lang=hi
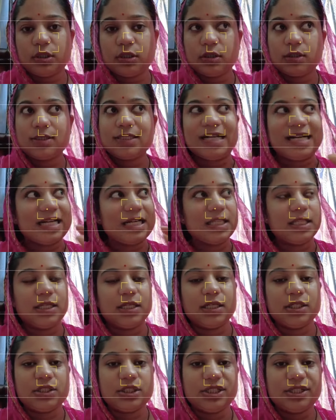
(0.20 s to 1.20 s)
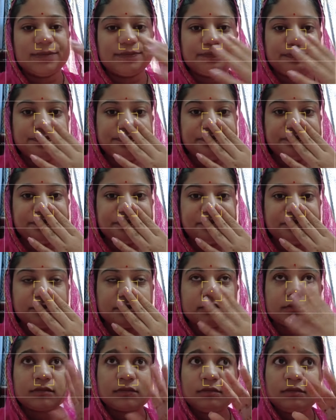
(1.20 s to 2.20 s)
सारे देने चाहिए
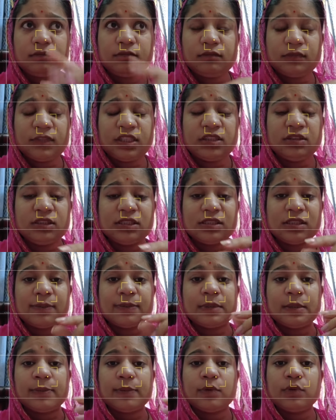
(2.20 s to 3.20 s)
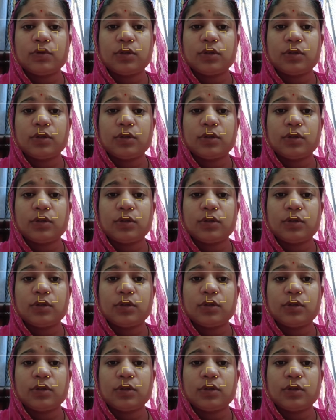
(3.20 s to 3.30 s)
तो सबसे सब वो